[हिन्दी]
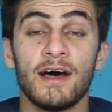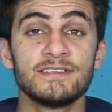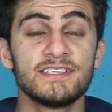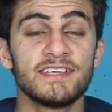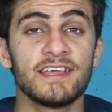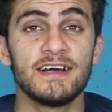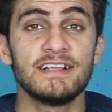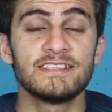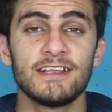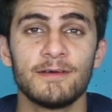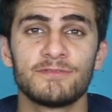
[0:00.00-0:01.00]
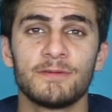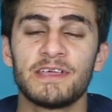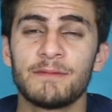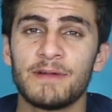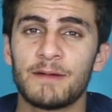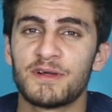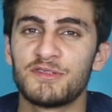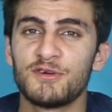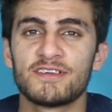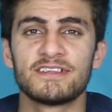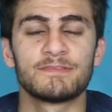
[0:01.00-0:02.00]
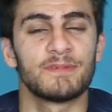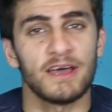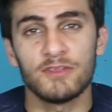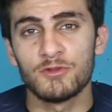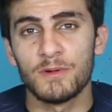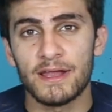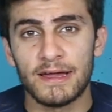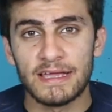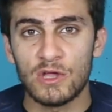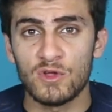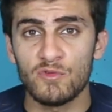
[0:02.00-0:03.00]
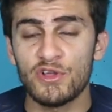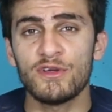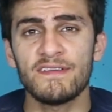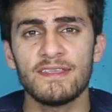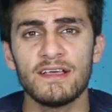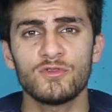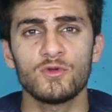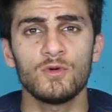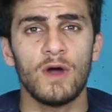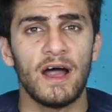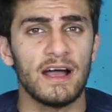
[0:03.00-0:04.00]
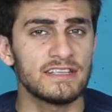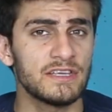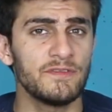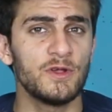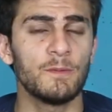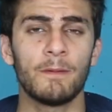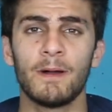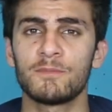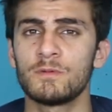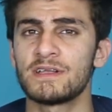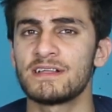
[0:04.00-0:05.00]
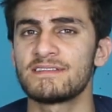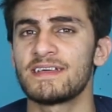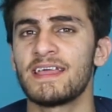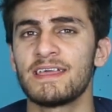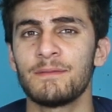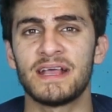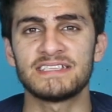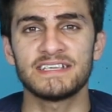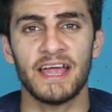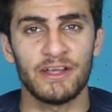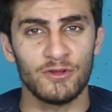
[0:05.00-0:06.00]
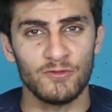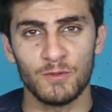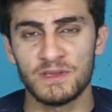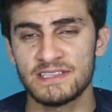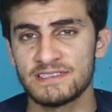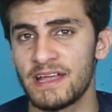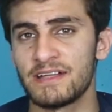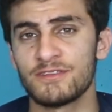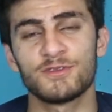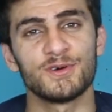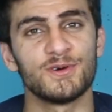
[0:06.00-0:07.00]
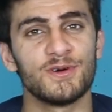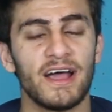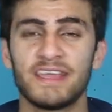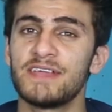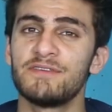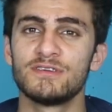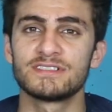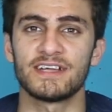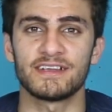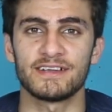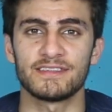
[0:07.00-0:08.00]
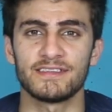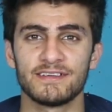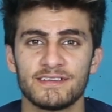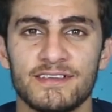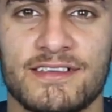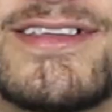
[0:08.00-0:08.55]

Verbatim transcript: हाँ जी क्या हाल चाल आप सभी के मैं आपका दोस्त अनस पठान दोबारा आ गया हूँ वीडियो के साथ सो तो आज की वीडियो में हम आपको बनाना सिखाएंगे मैजिक हाइड्रोफोबिक सैंड सो आइए वीडियो स्टार्ट करते हैं